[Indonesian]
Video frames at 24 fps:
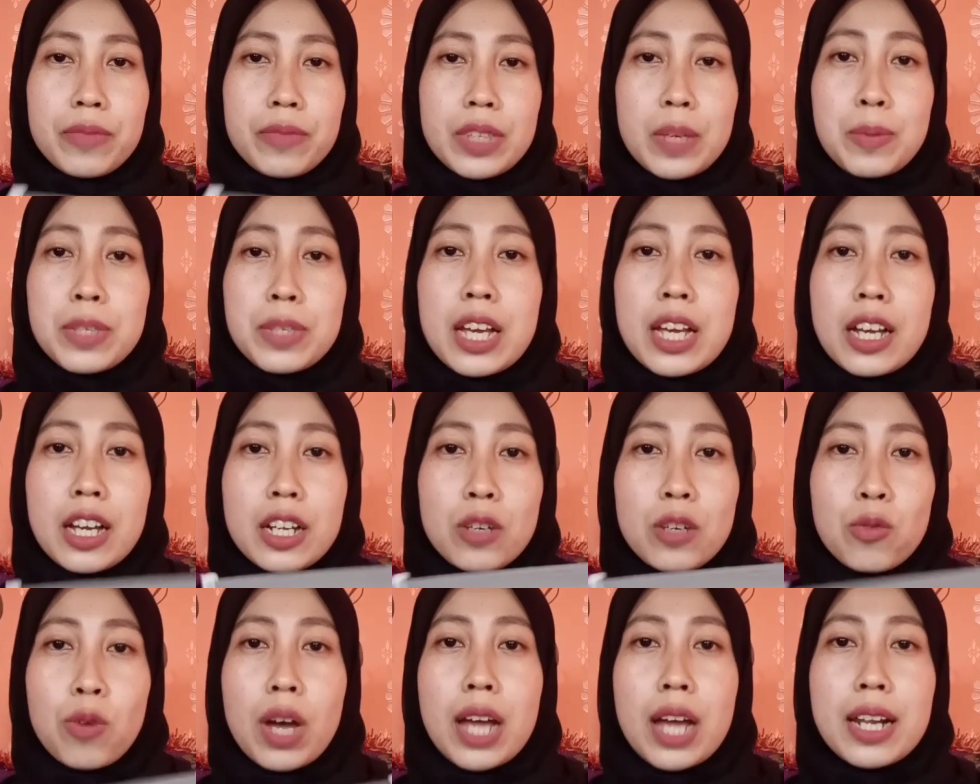tips yang
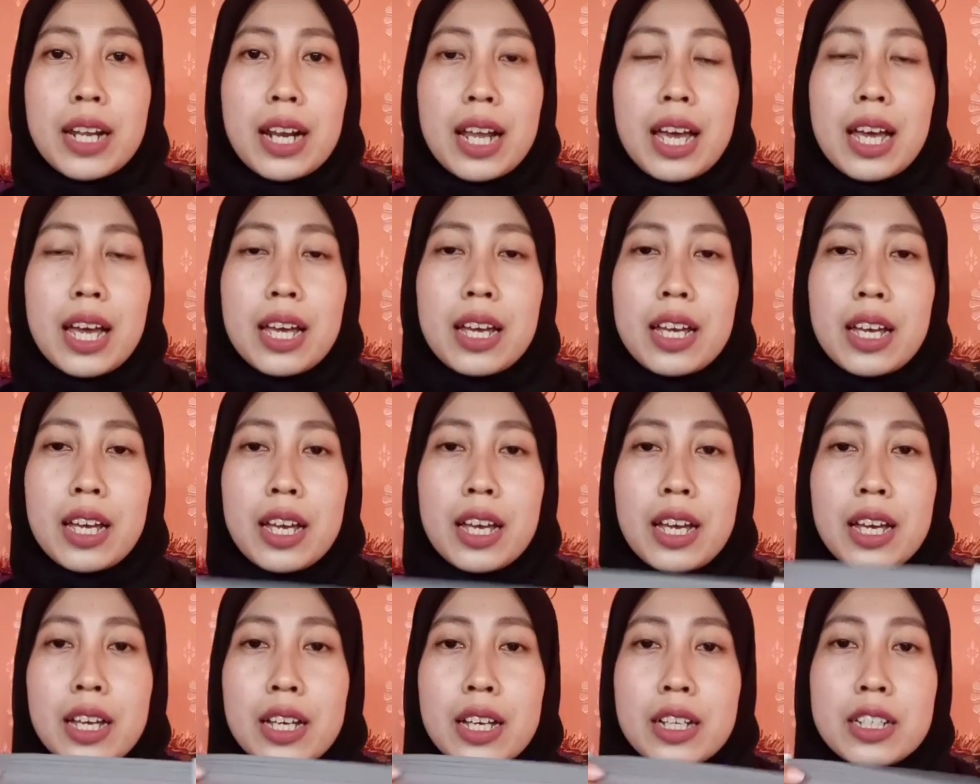kedua adalah
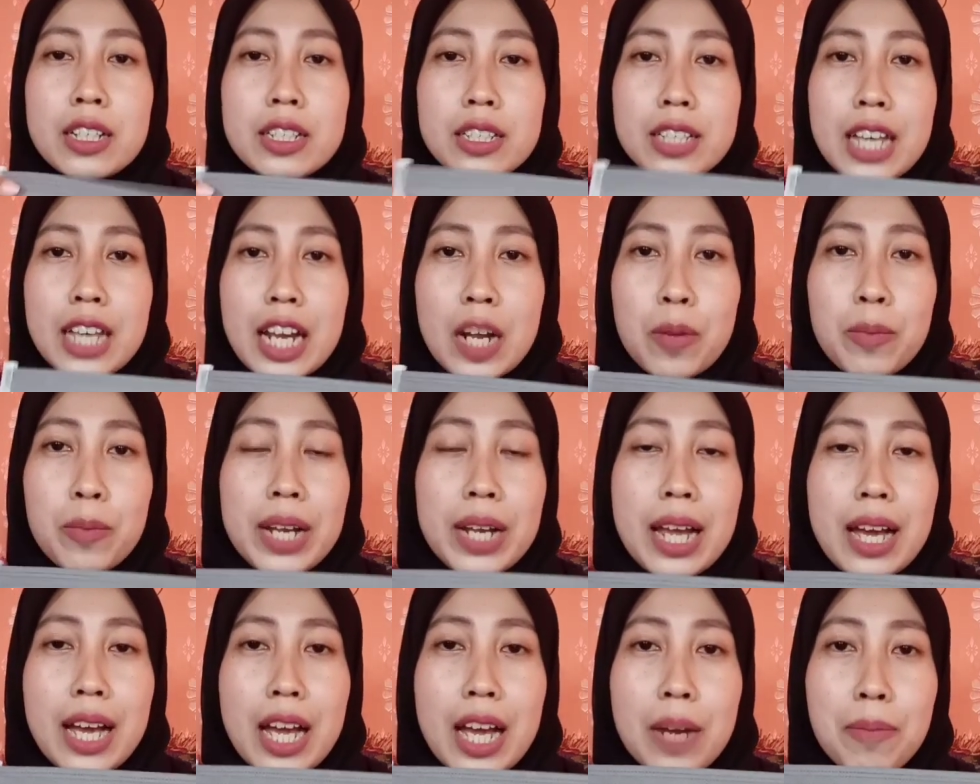e, cara
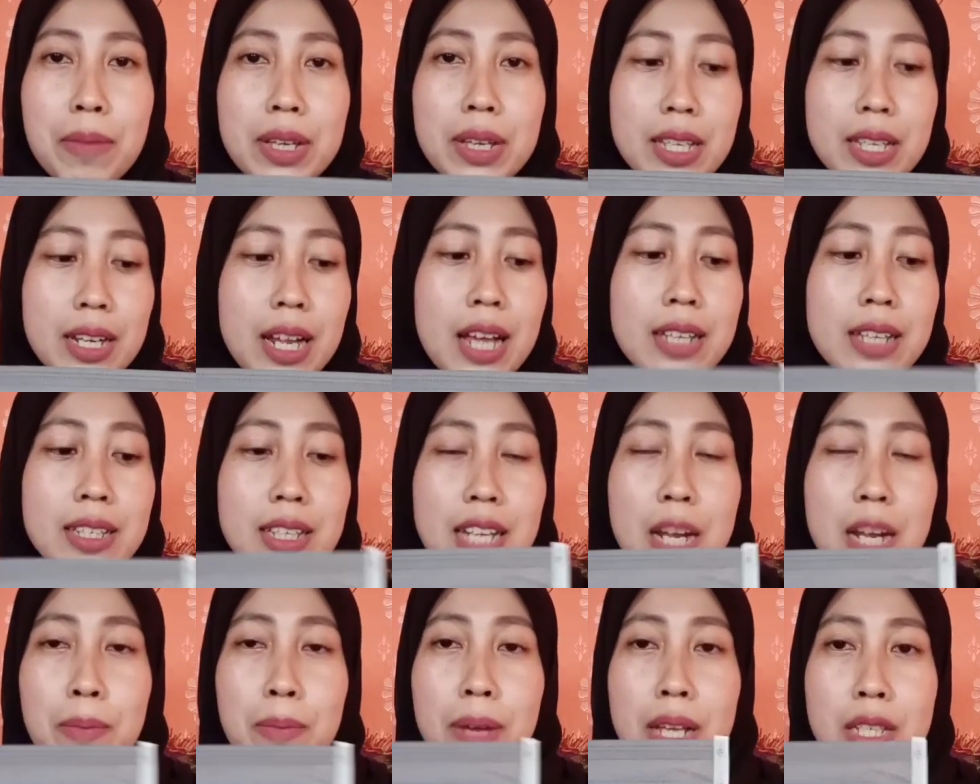membedakan masker asli
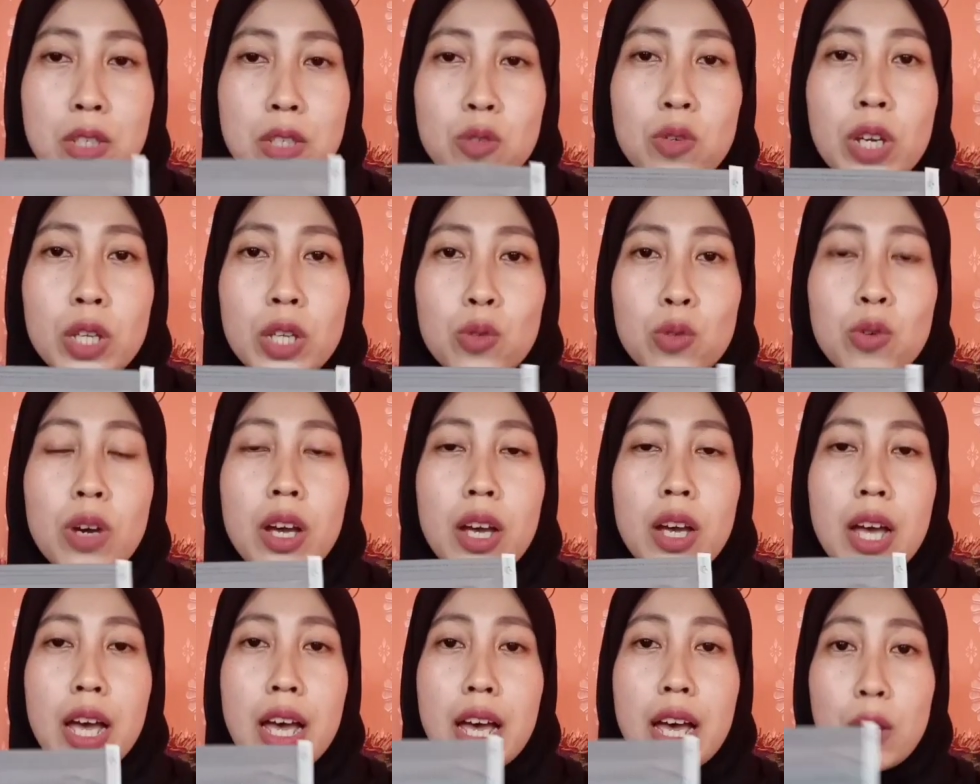dan palsu itu
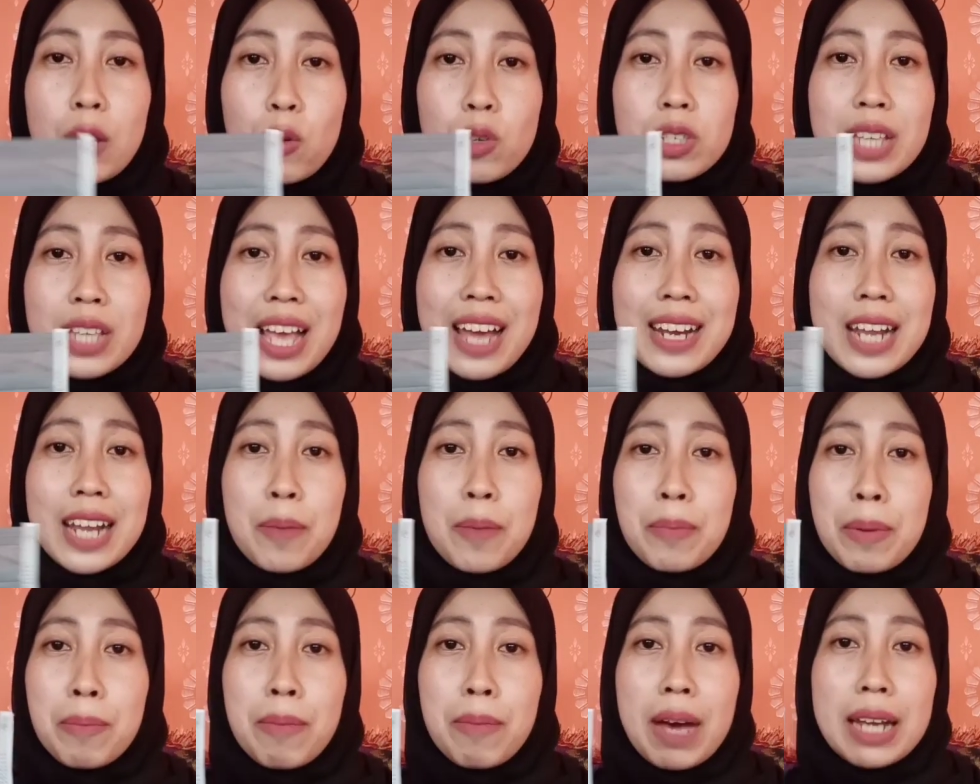harus ada
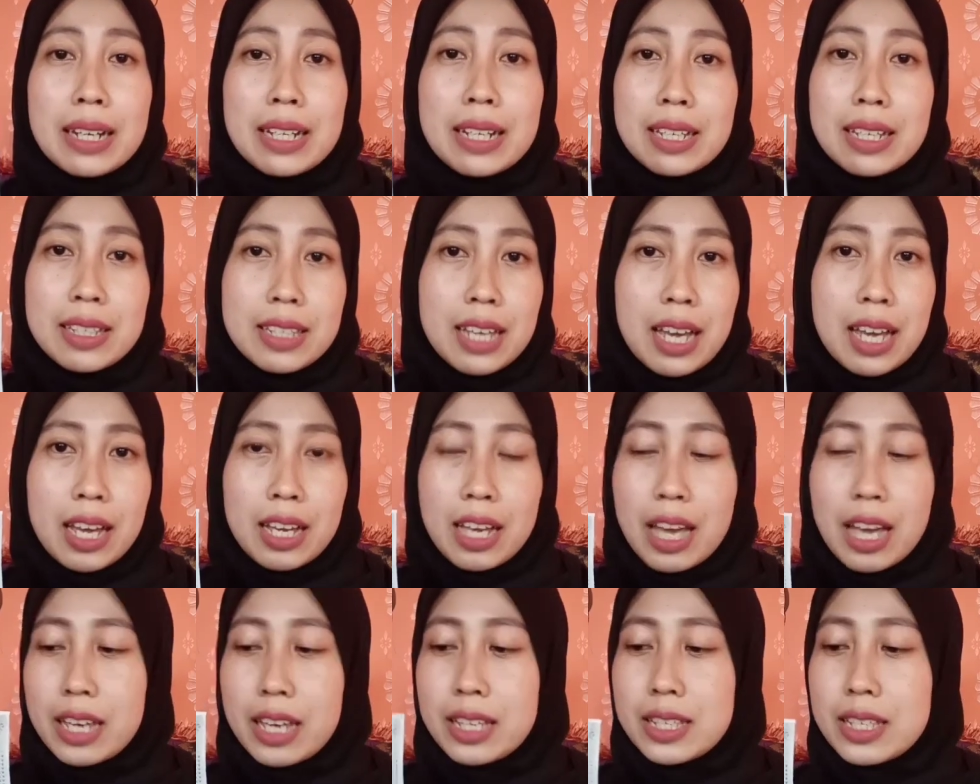pembandingnya
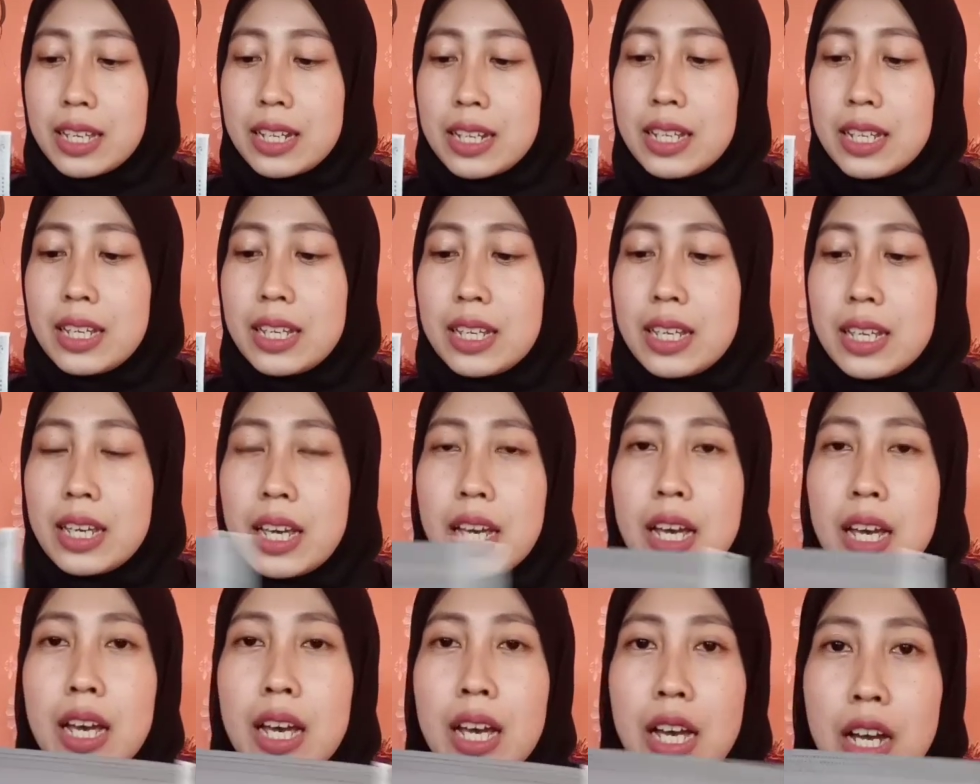guys jadi
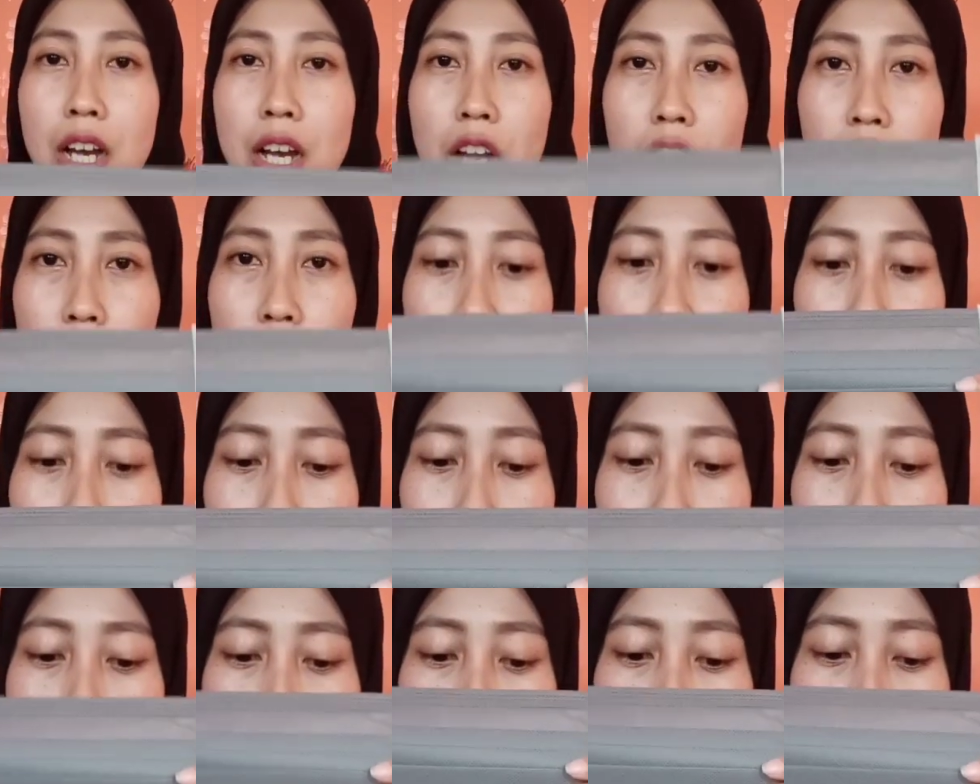kalau
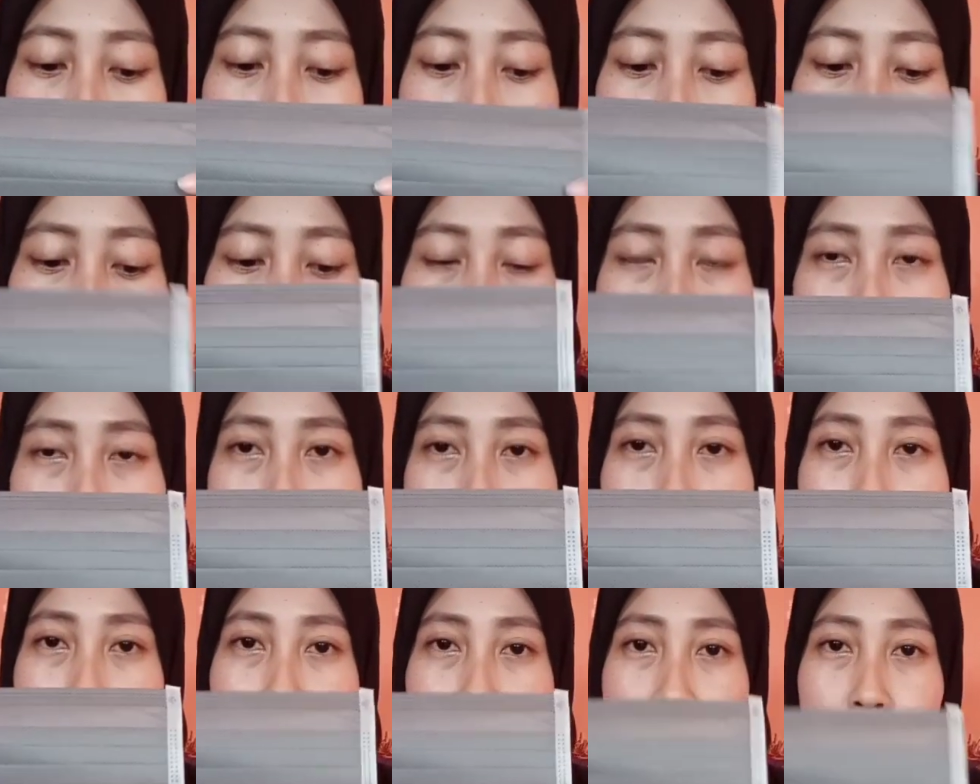untuk aku
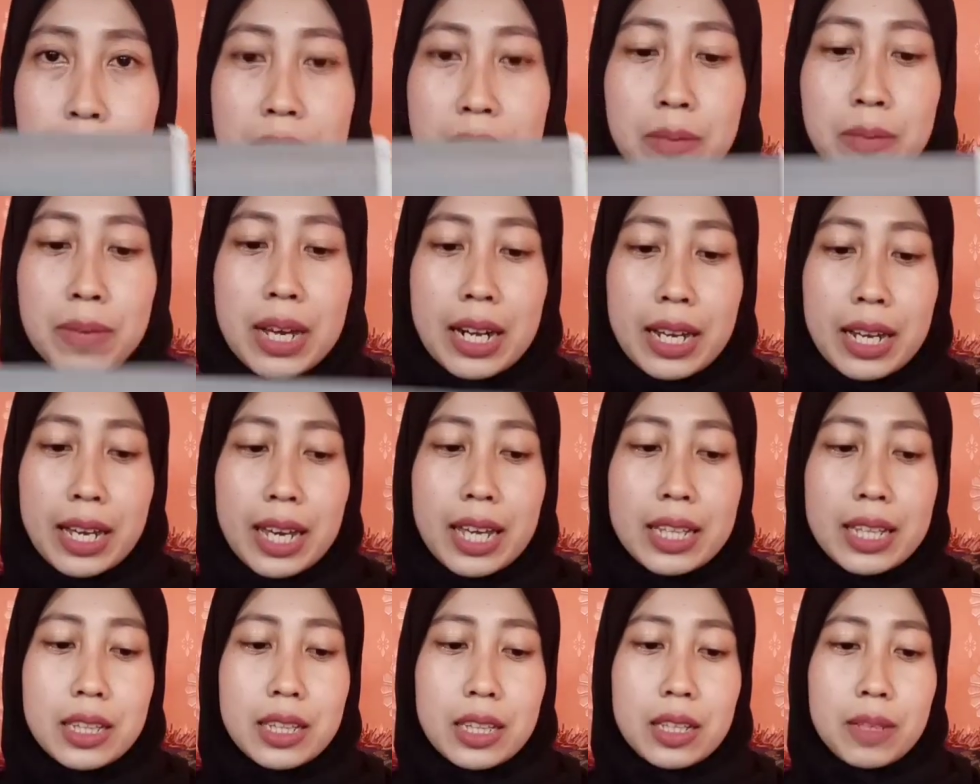beli ini di money
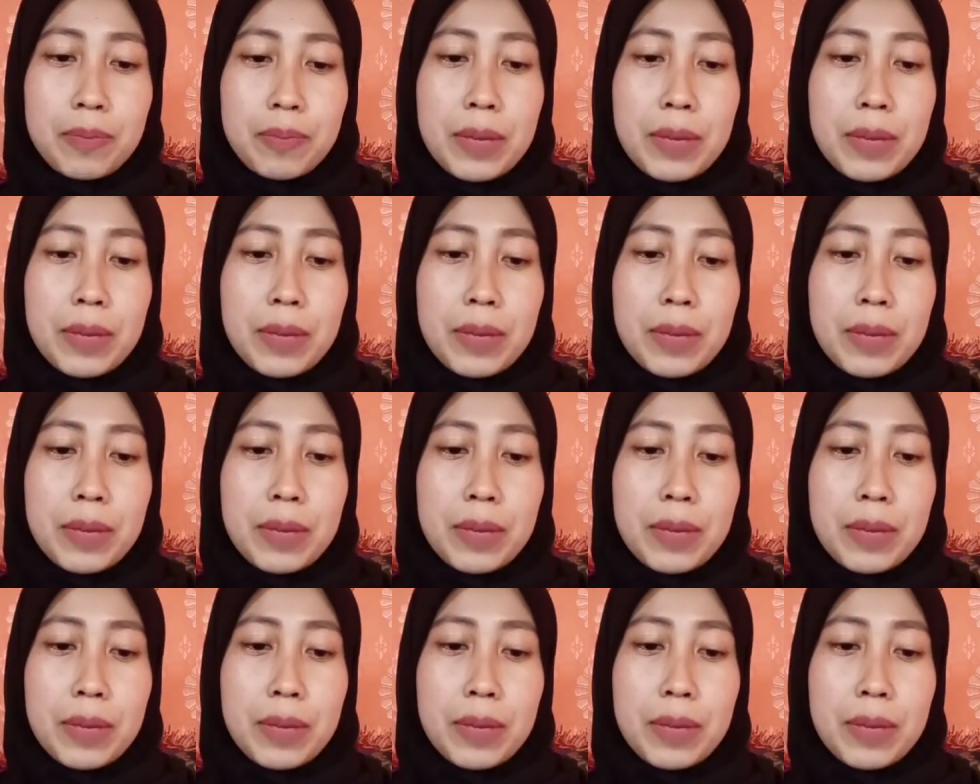market,